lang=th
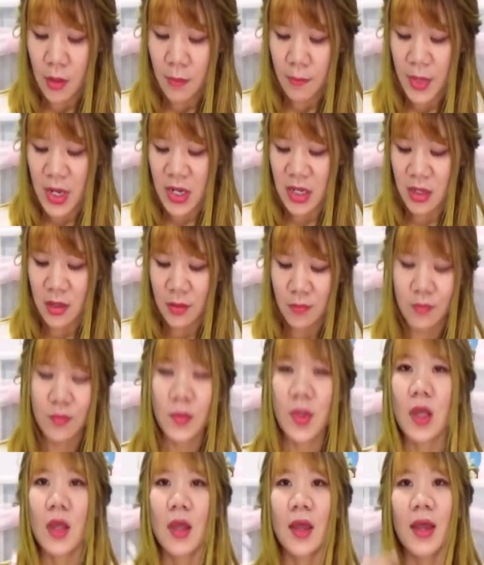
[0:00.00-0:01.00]
เป็น
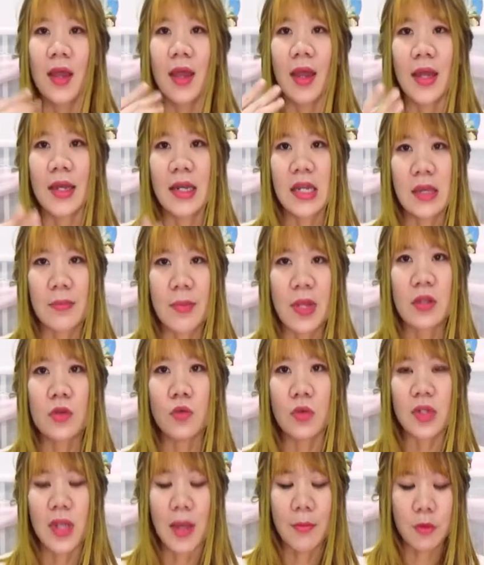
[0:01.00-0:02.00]
อันนี้เป็น
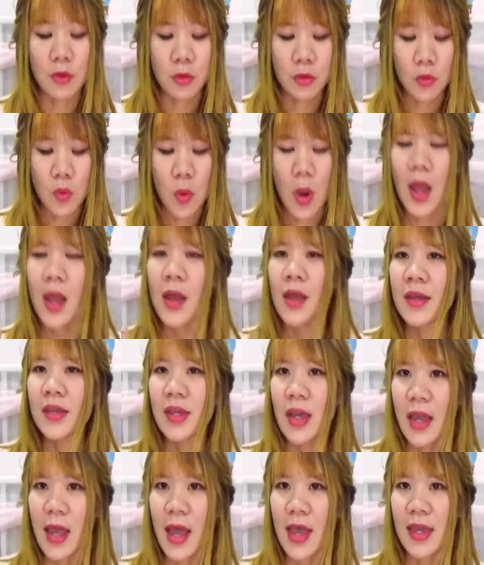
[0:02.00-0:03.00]
จุดจำส่วนตัว
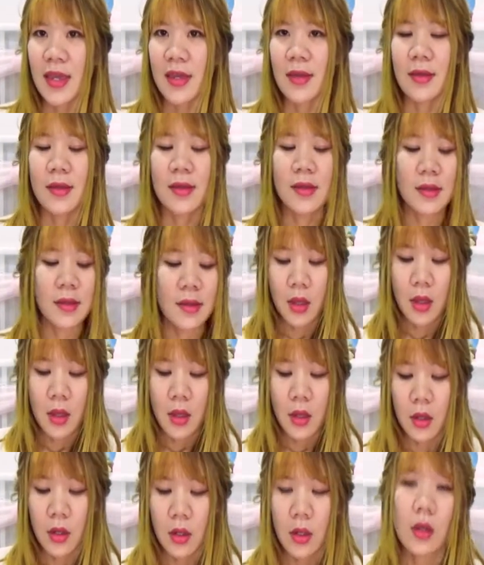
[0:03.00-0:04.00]
ยังไง
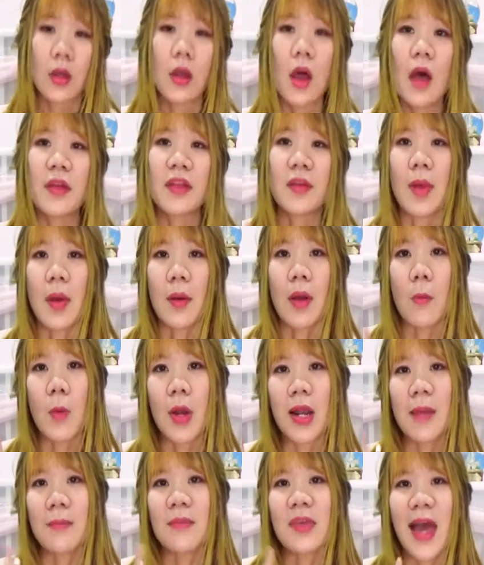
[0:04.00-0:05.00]
ก็สำหรับคำ
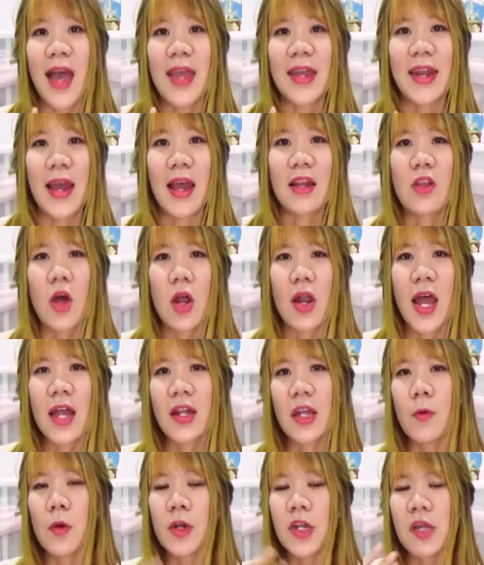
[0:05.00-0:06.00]
ว่าลำไยนะคะตอนแรก
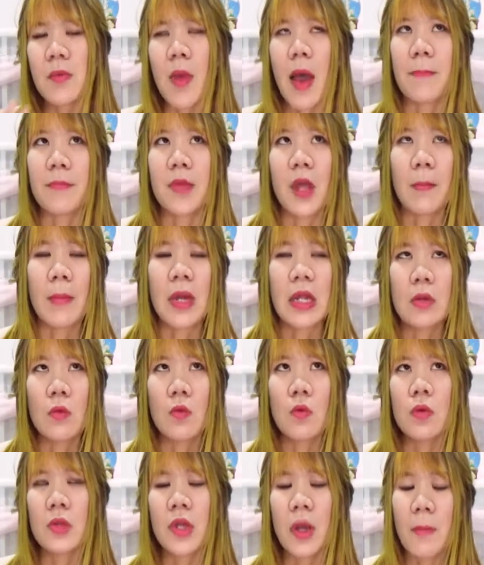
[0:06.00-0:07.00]
ที่วันนี้แบบ ยังไม่
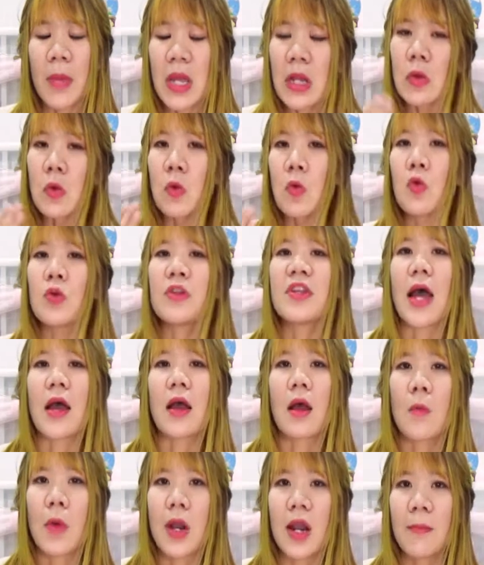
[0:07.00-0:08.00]
รู้ยังไม่รู้จัก
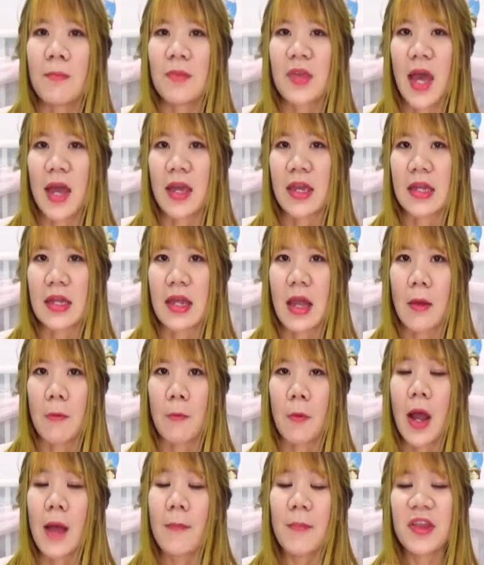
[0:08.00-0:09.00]
คำว่าลำไยเนี่ย
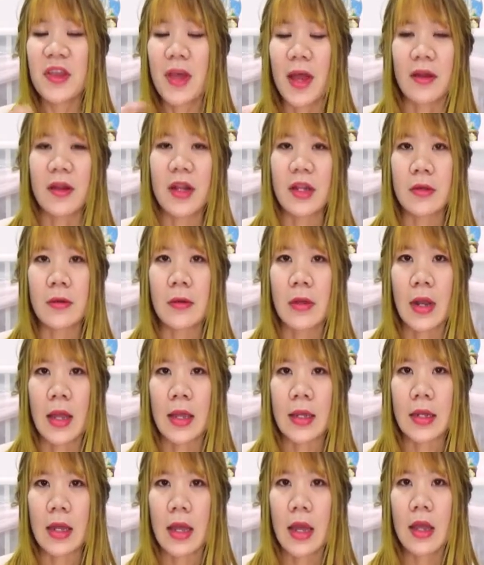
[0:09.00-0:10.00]
ว่าภาษาอังกฤษคืออะไร
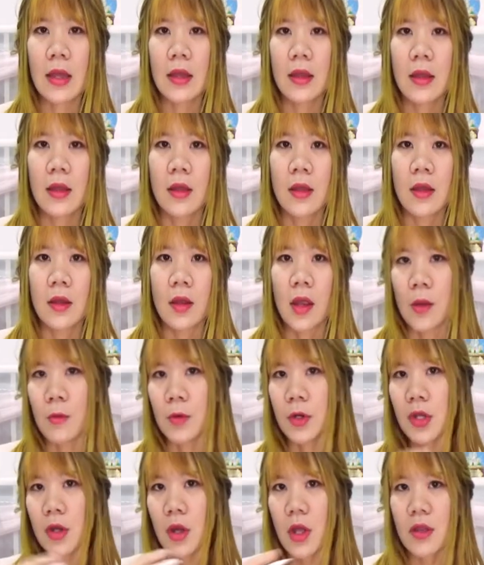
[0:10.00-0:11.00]
นะคะอ่า
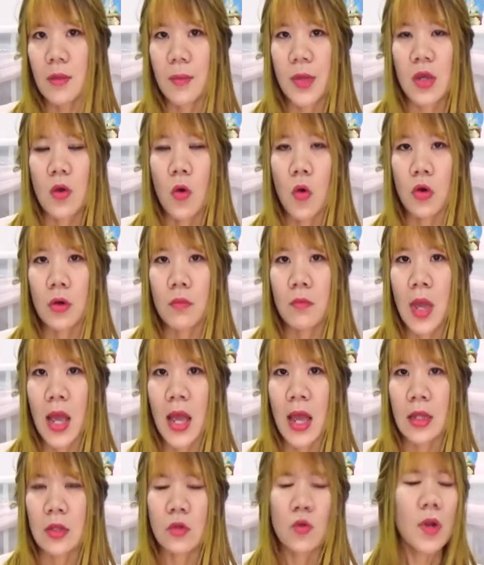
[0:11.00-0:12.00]
วันนี้ก็จะไปค้นมา
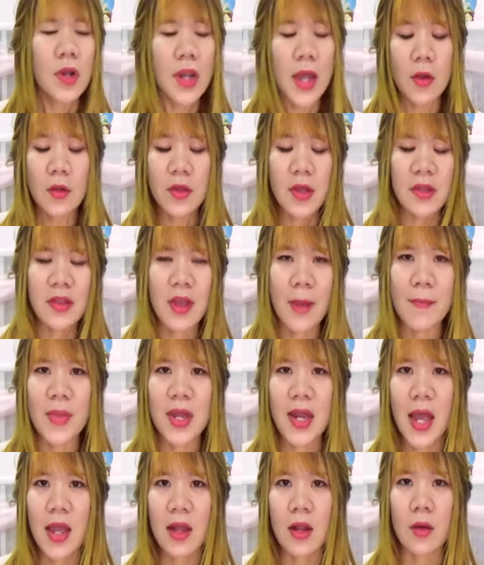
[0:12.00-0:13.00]
ช่วงแรกก็ยังจำ
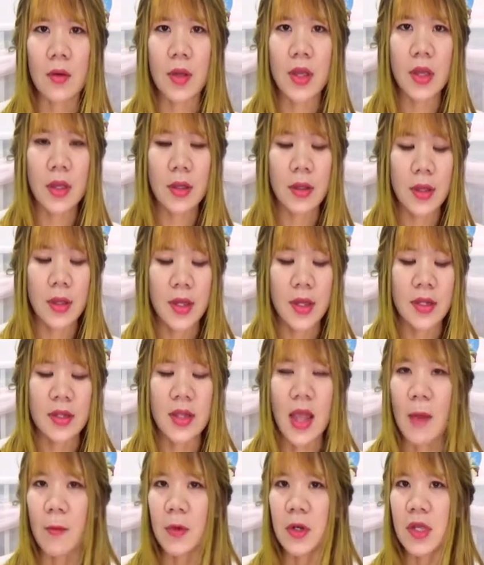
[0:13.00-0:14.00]
ไม่ได้หรอกเอ๊
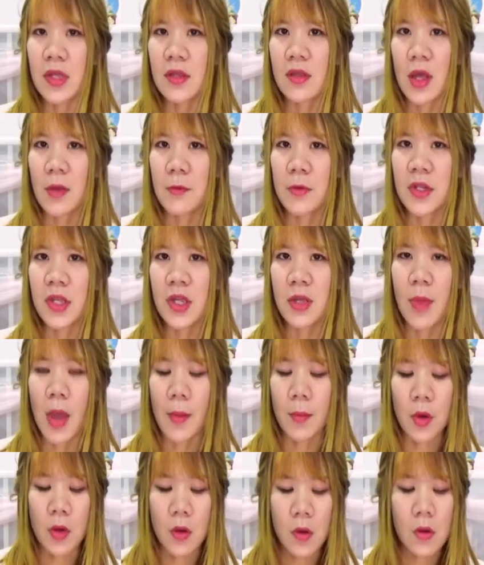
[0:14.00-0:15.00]
แต่วันนี้ใช้วิธีแบ
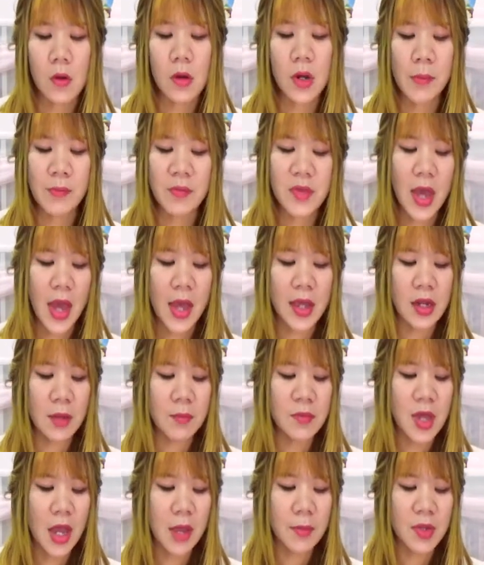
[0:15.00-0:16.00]
บอ๋อลำไย
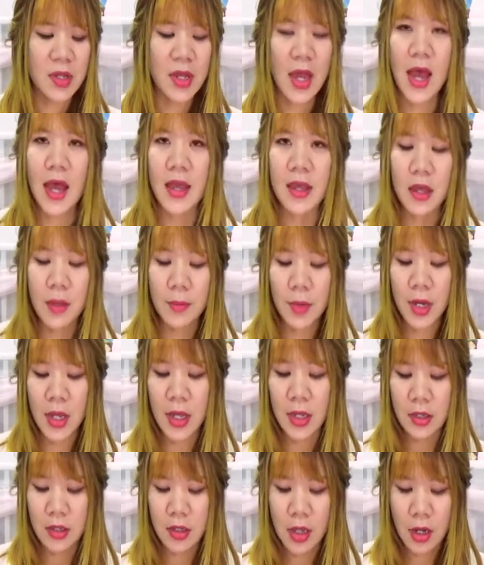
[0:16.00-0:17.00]
ลำไยมันคล้ายกับอะไร
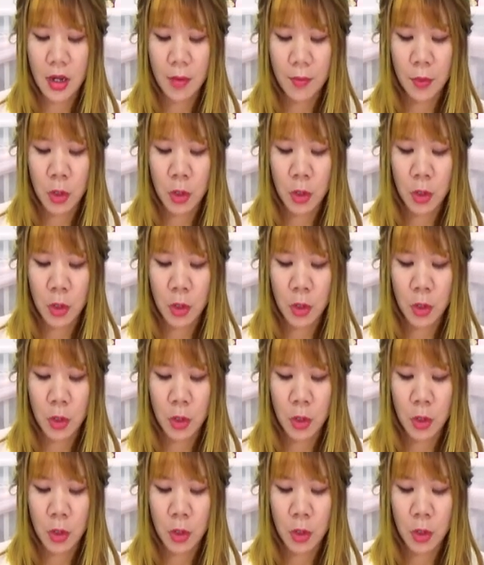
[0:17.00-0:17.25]
ใช้กับ